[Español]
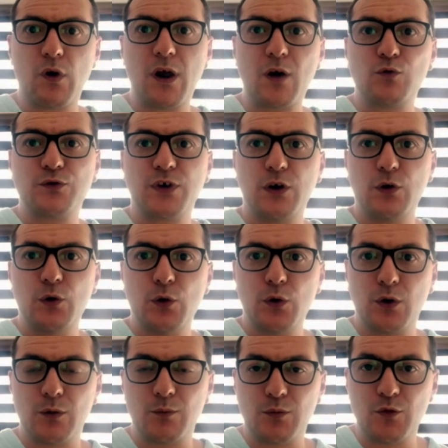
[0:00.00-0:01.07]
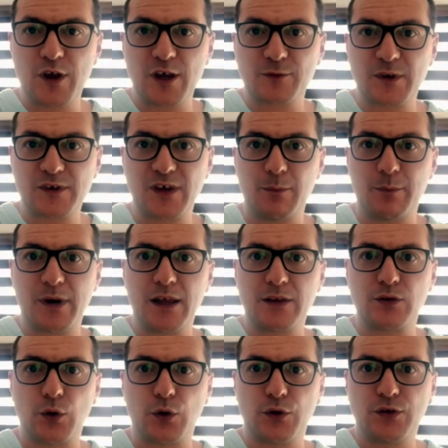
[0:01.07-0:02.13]
Hola, un saludo muy especial
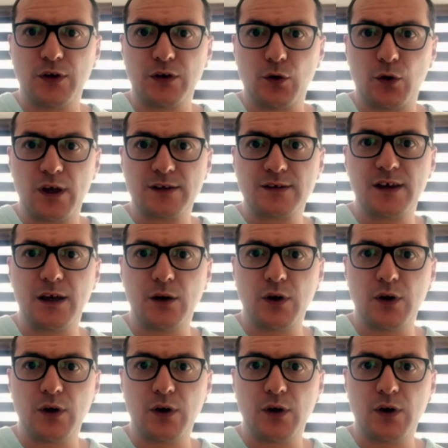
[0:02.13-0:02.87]
para todos y todas.